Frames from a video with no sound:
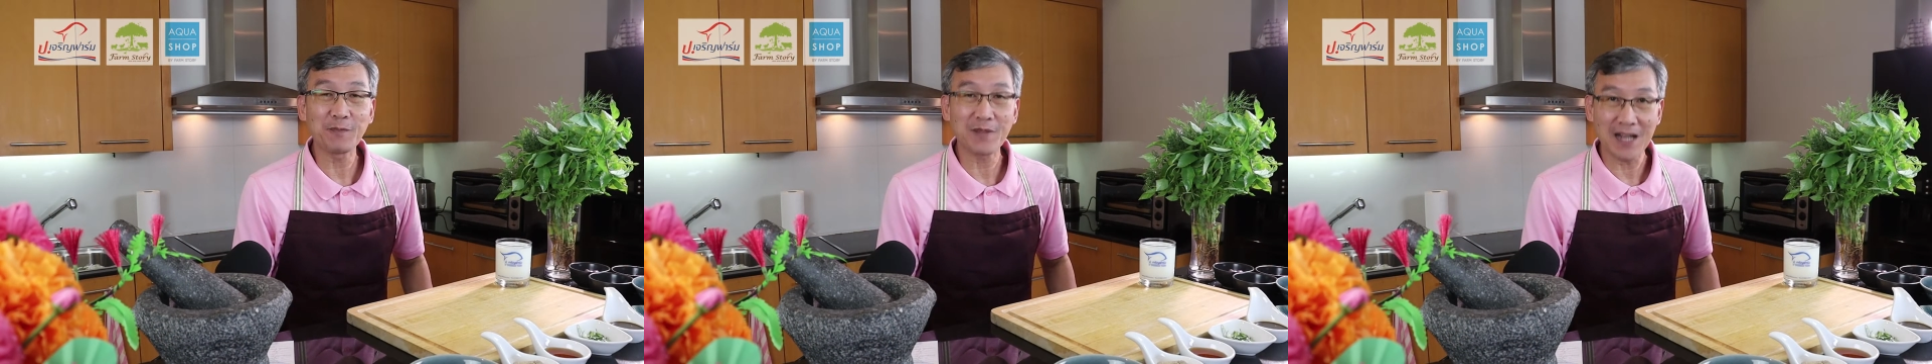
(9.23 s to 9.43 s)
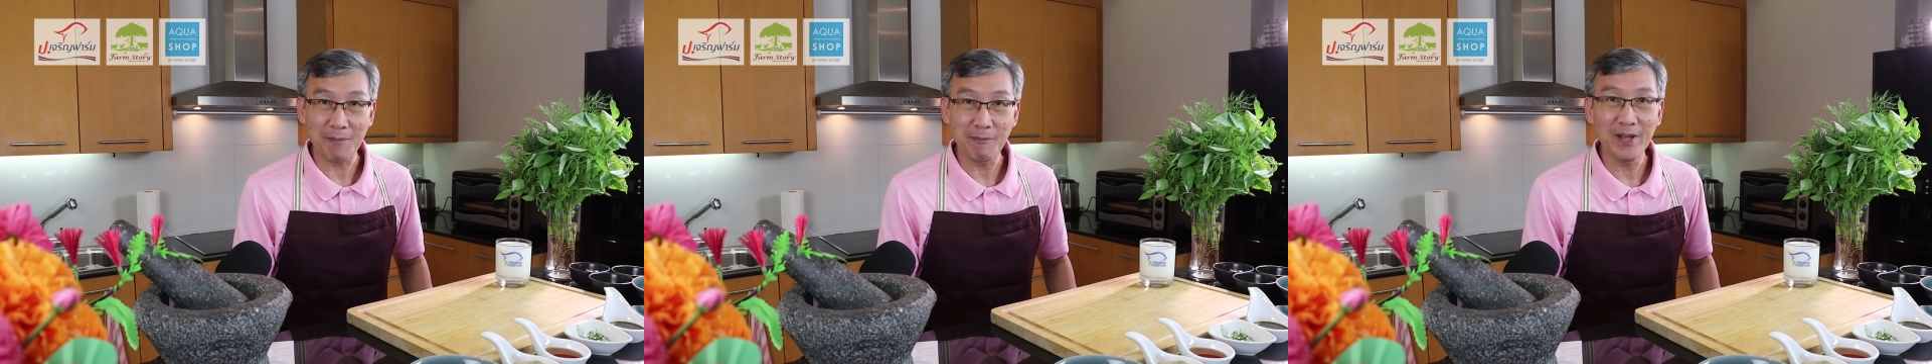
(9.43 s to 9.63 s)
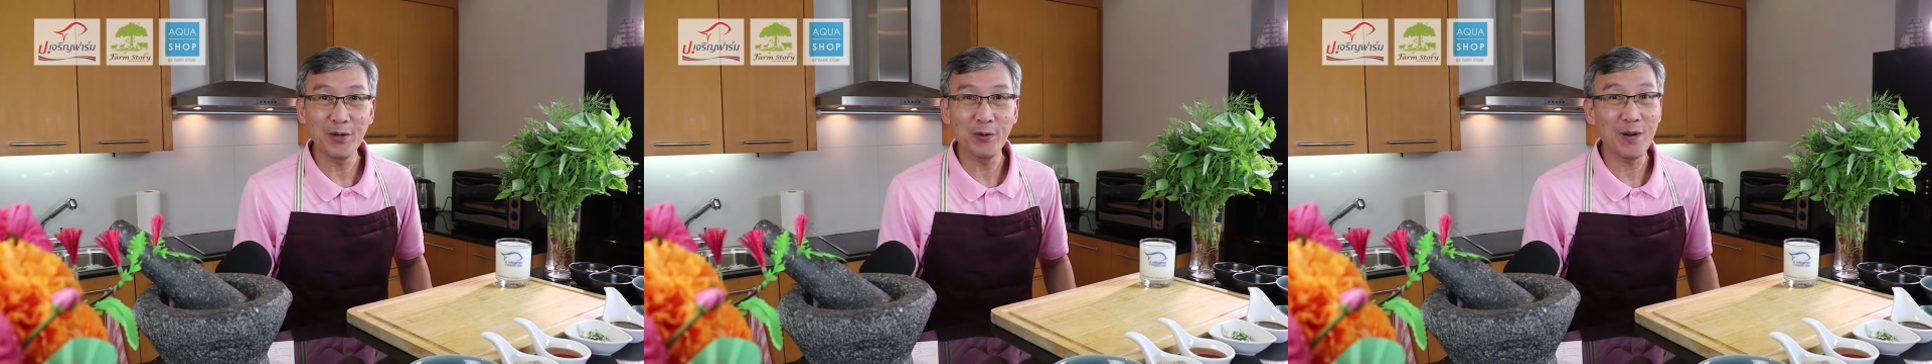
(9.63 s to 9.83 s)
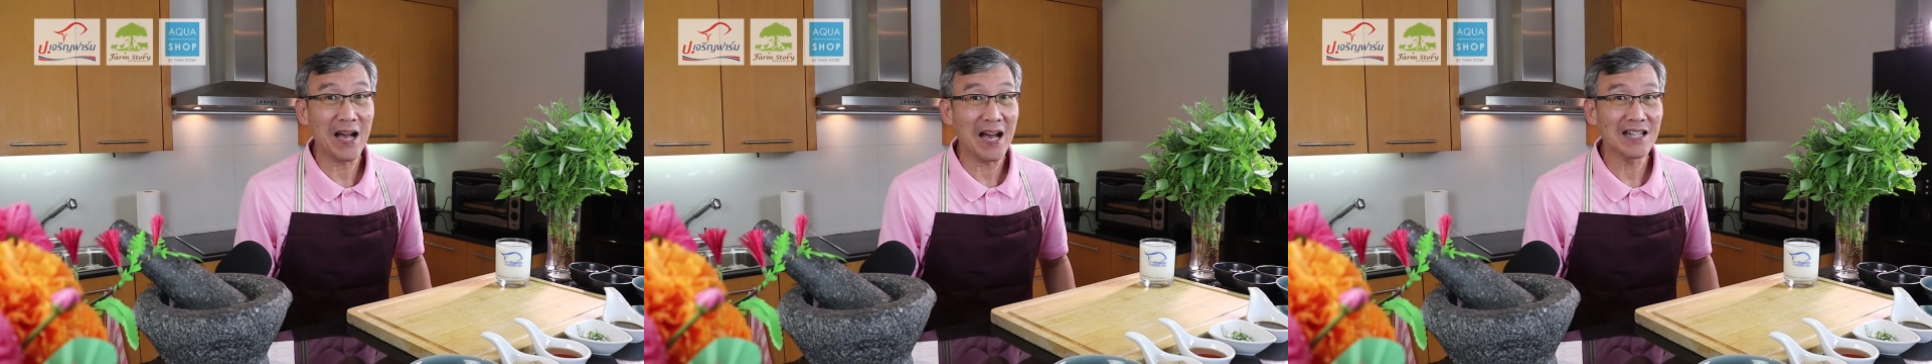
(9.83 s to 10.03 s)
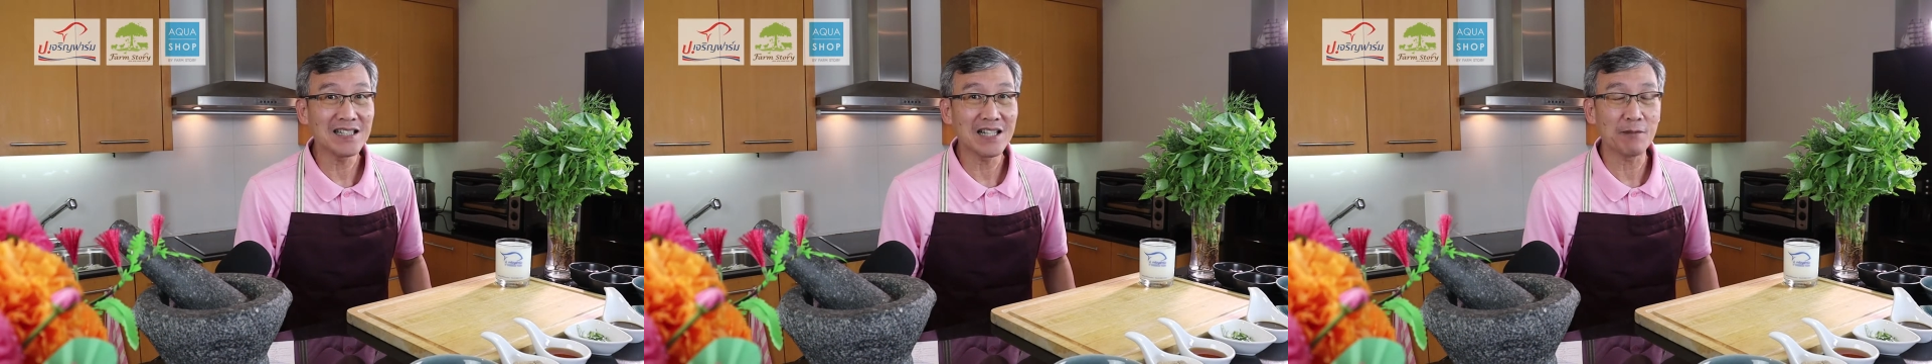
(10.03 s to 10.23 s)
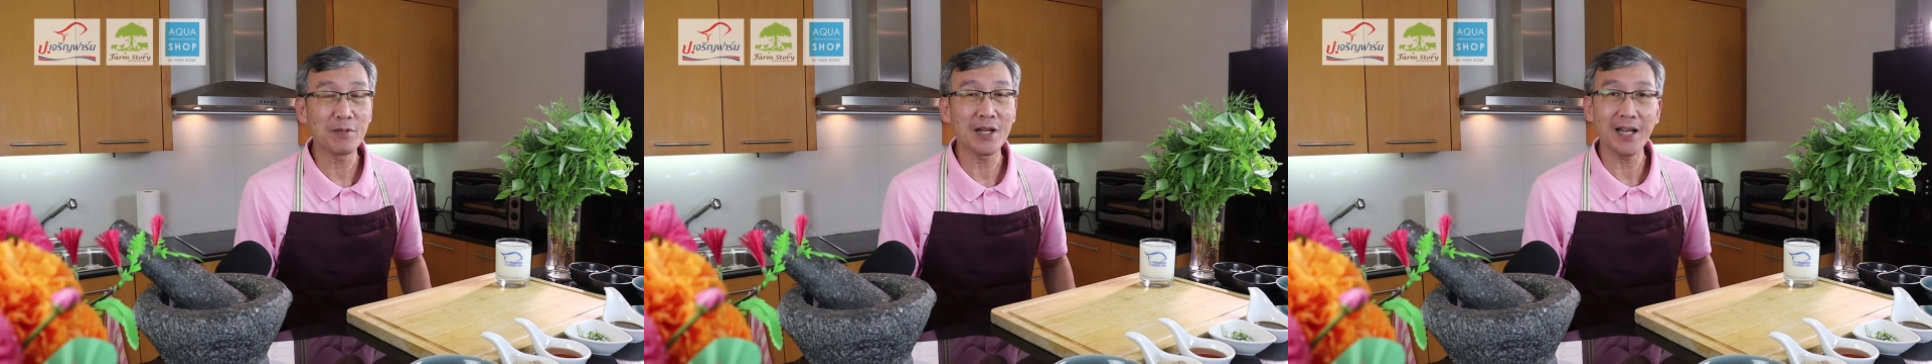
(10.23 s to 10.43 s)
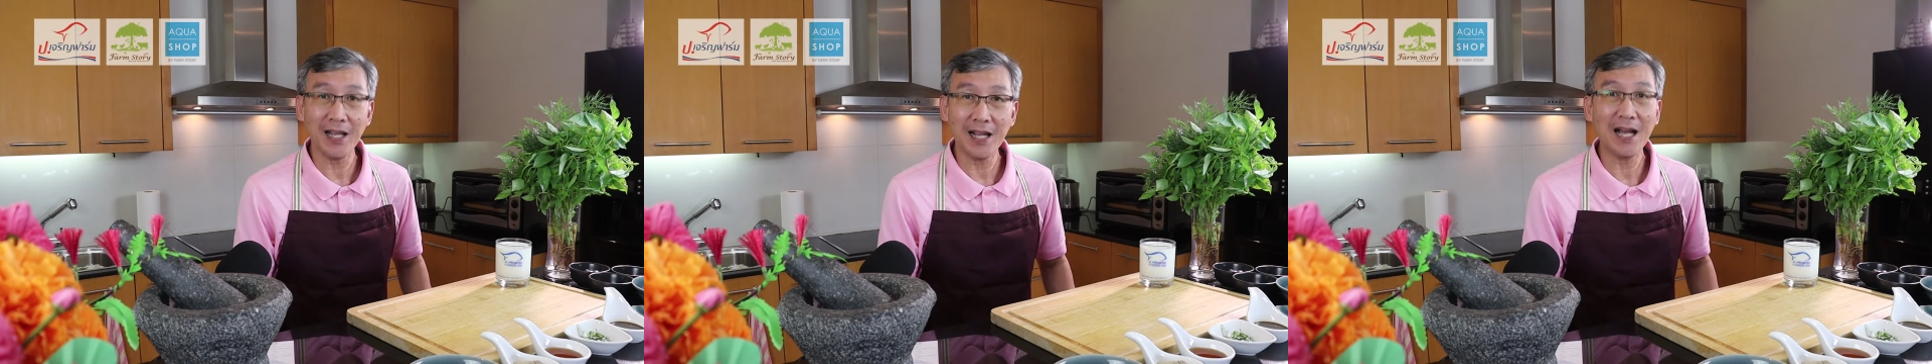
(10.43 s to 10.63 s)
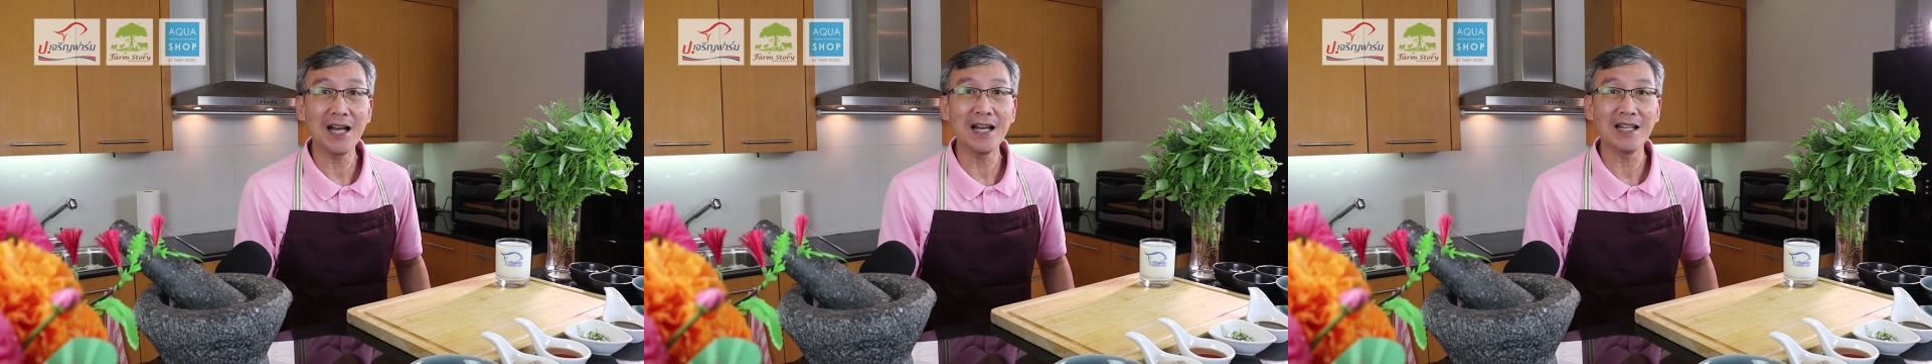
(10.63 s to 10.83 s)
กับเมนูอาหารทำกัน
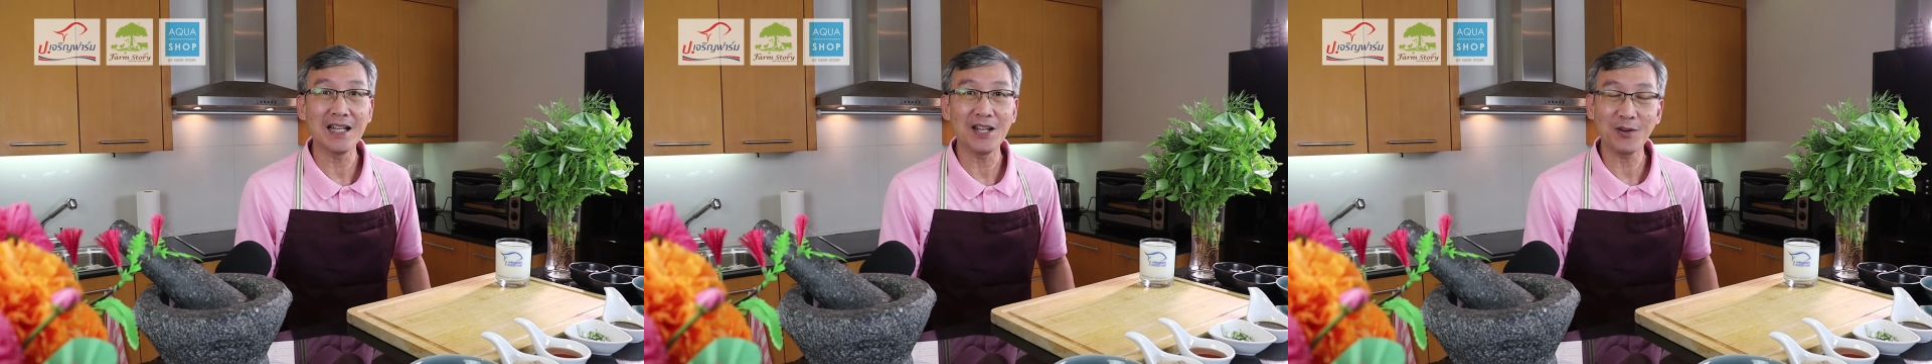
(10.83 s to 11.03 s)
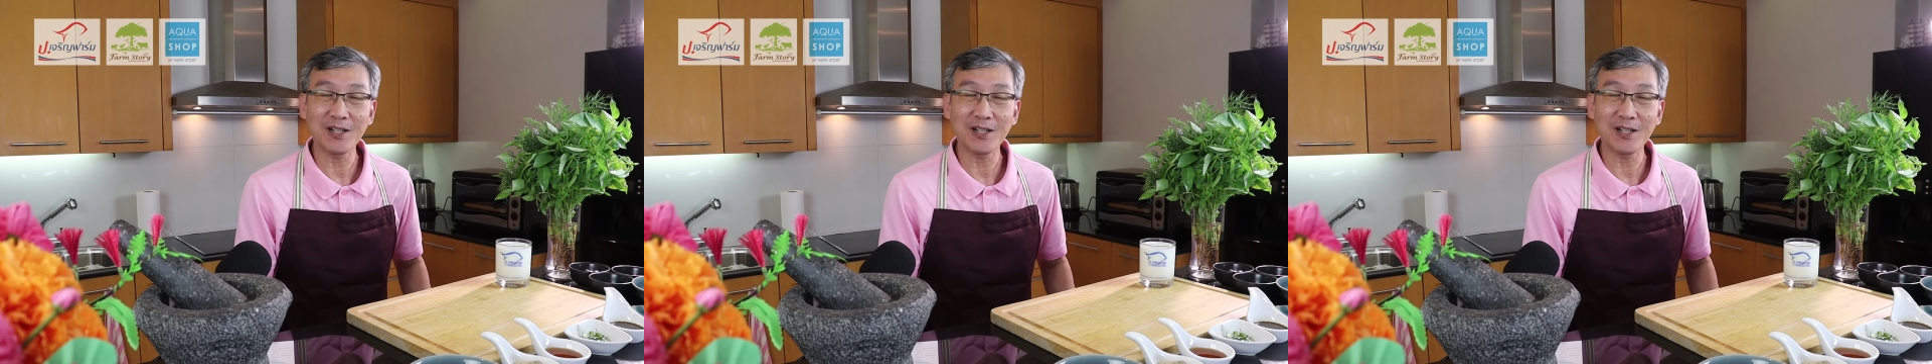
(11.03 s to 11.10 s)
ง่ายๆ แล้ว